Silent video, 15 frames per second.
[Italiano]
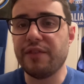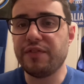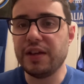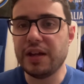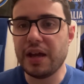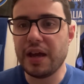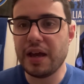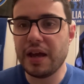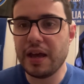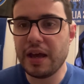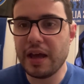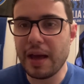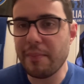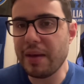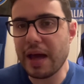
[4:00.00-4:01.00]

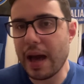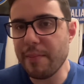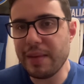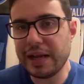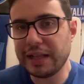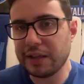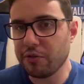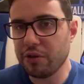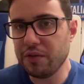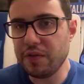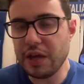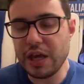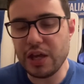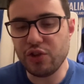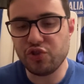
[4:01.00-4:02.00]
fine ha, meritato di
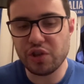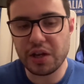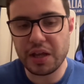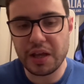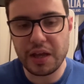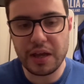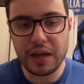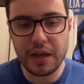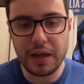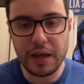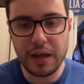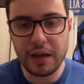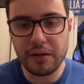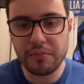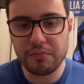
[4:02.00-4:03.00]

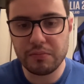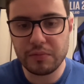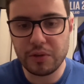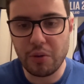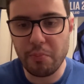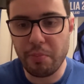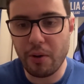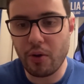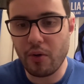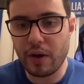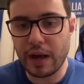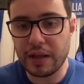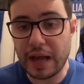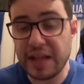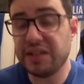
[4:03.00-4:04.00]
vincere con poco,
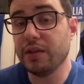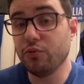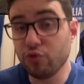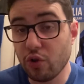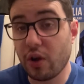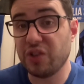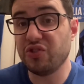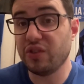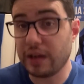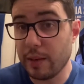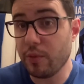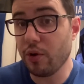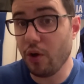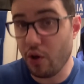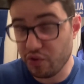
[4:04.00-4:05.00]
anzi ha avuto occasioni
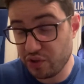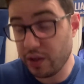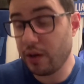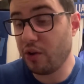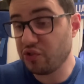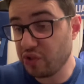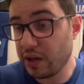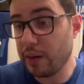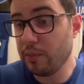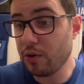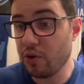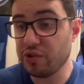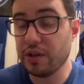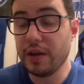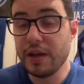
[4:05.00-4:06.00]
clamorose, occasioni
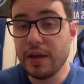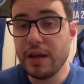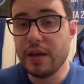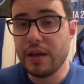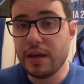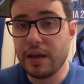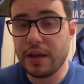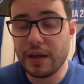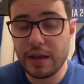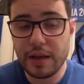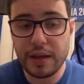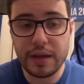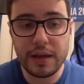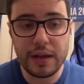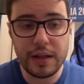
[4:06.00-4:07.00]
clamorose
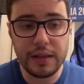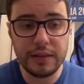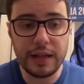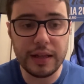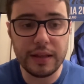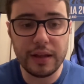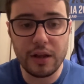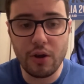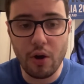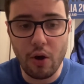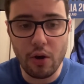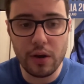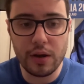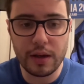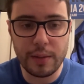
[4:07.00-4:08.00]
eh, al di là del
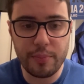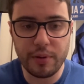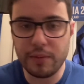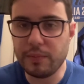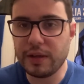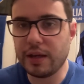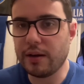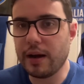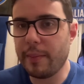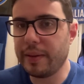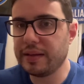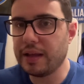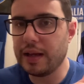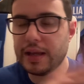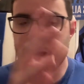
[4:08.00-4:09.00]
gol, che poi minchia era una
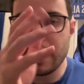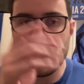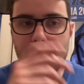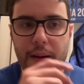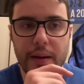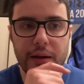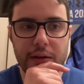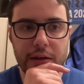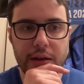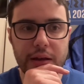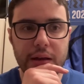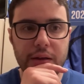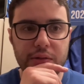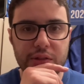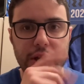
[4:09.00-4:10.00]

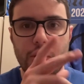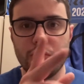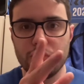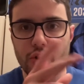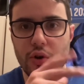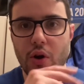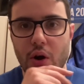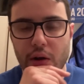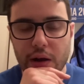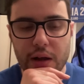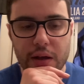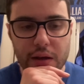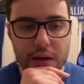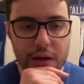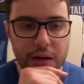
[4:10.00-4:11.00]
prateria, eh, il secondo gol
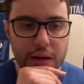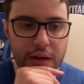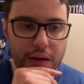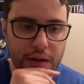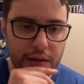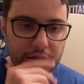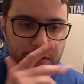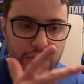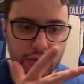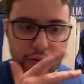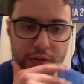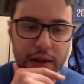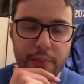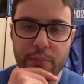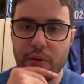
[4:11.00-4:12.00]
eh, nel
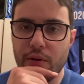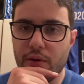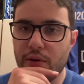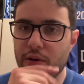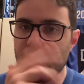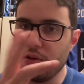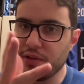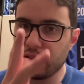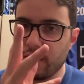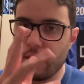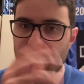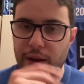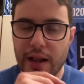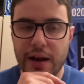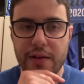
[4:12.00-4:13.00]
secondo tempo stava
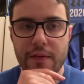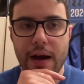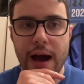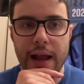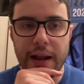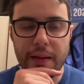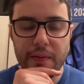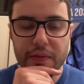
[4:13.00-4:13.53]
per arrivare.